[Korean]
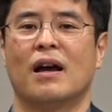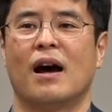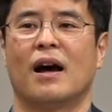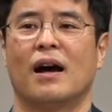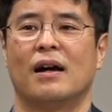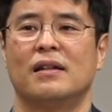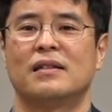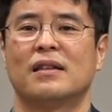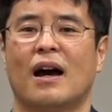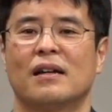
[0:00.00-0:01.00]
야,
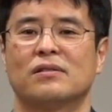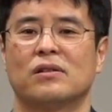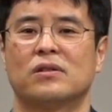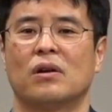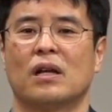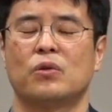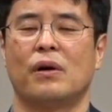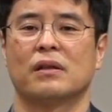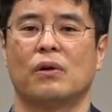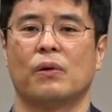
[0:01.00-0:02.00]
이제 나가서 전화
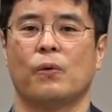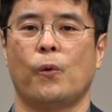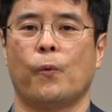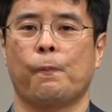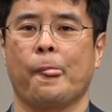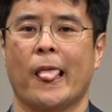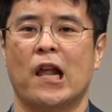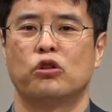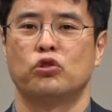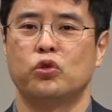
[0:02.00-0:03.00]
통화도 하고
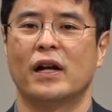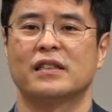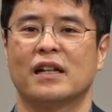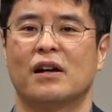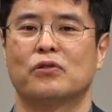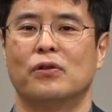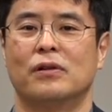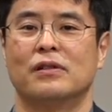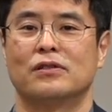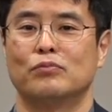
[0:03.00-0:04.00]
술도
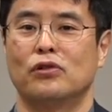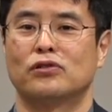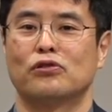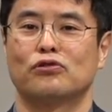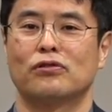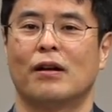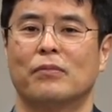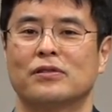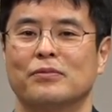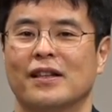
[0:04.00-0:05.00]
한잔하고, 물론 저는 술은 안
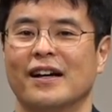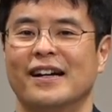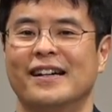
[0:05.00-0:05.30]
먹습니다.